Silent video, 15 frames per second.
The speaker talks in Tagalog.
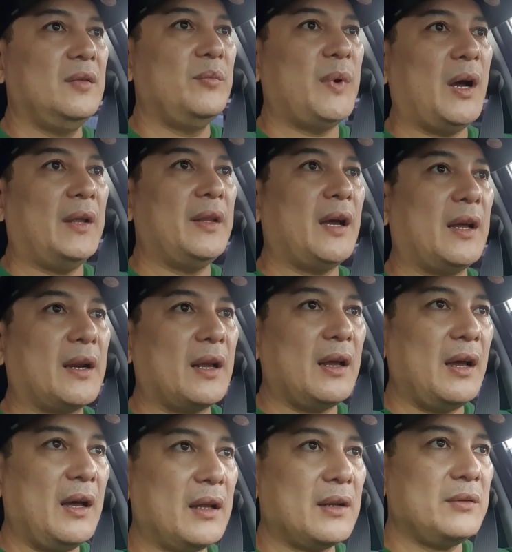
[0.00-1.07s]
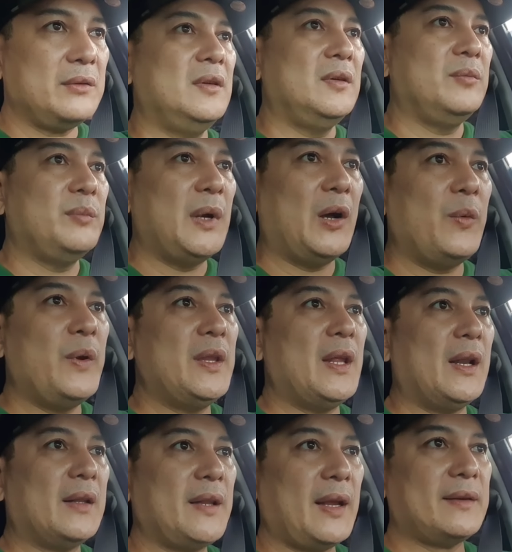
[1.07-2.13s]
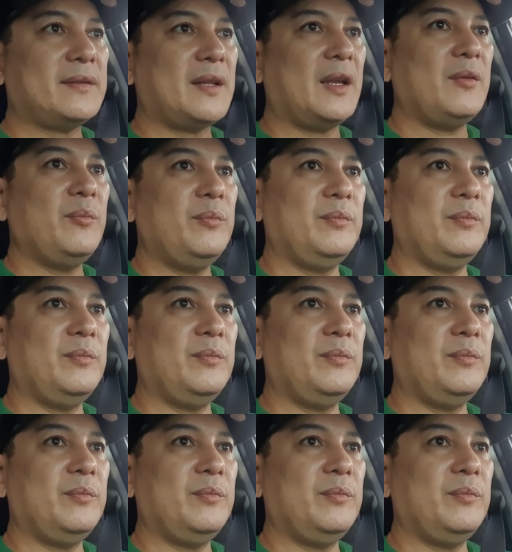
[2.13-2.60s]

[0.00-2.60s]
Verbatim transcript: mga nakarang araw, bawi na lang next time.